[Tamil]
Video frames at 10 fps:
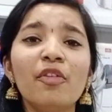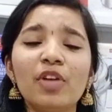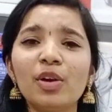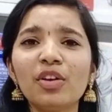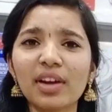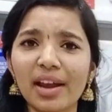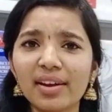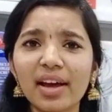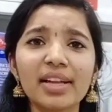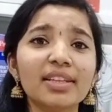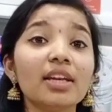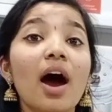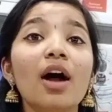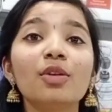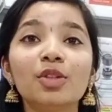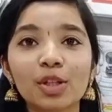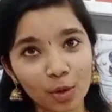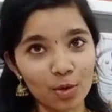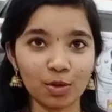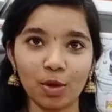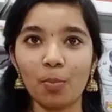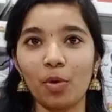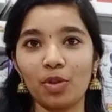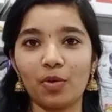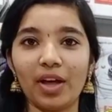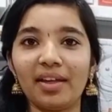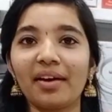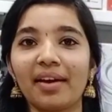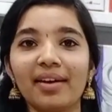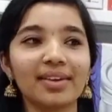வெறும் ரெண்டாயிரத்தி நானூற்றி தொண்ணூத்தொம்பது ரூபா தாங்க